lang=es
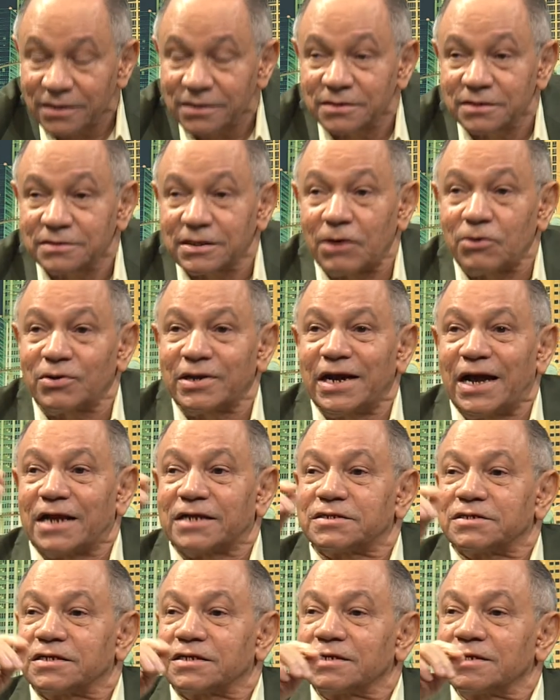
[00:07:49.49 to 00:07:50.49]
¿está lo que
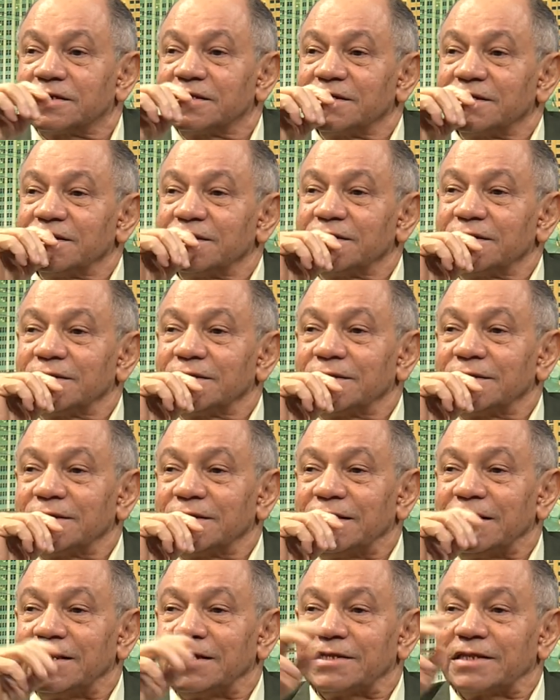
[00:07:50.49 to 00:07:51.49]
hacen?
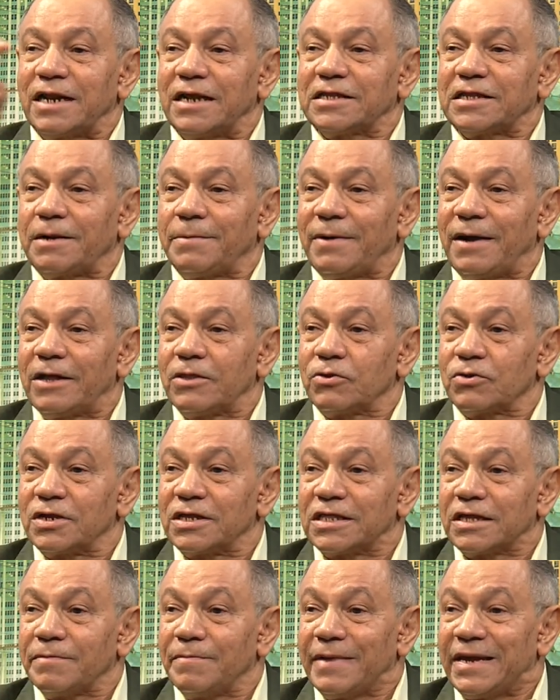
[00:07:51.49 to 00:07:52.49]
traen trabajadores
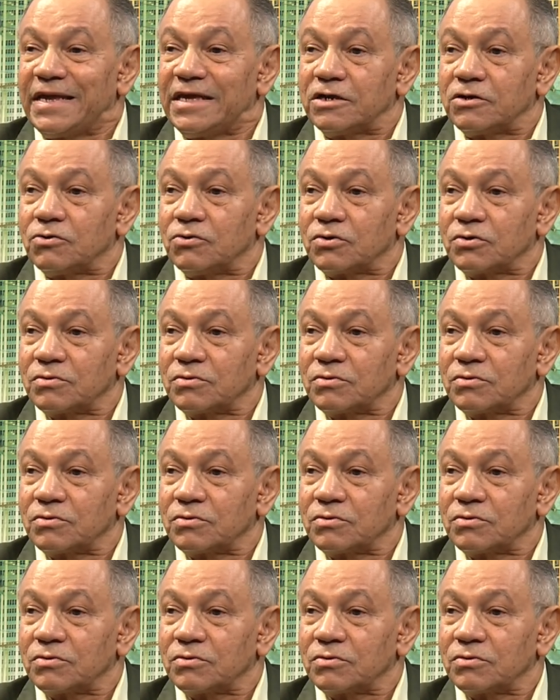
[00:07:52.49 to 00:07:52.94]
de México,